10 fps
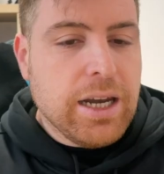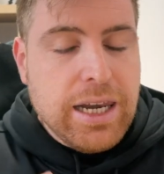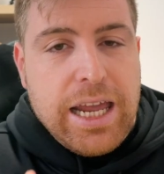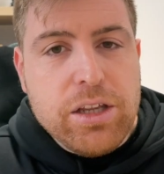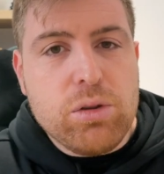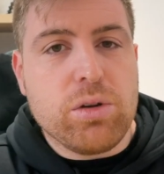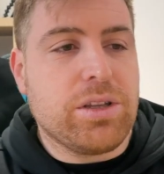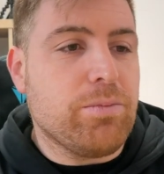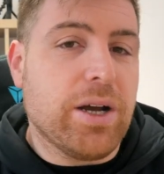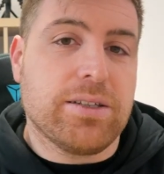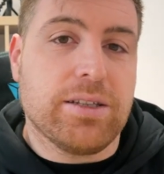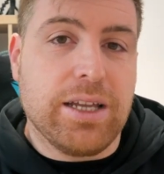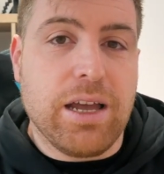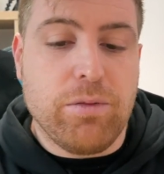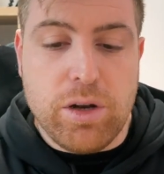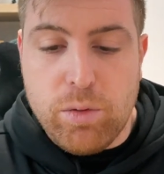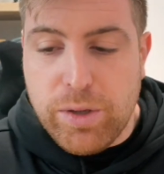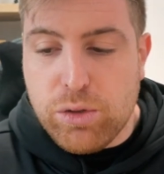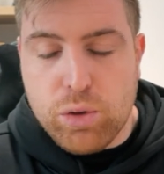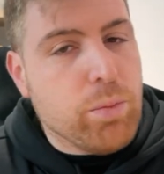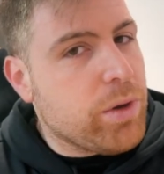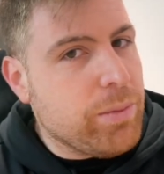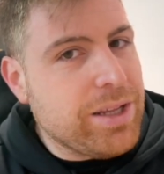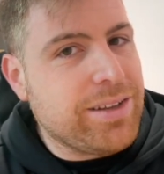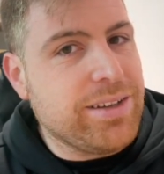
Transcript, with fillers: L'editor di base di iPhone al momento non permette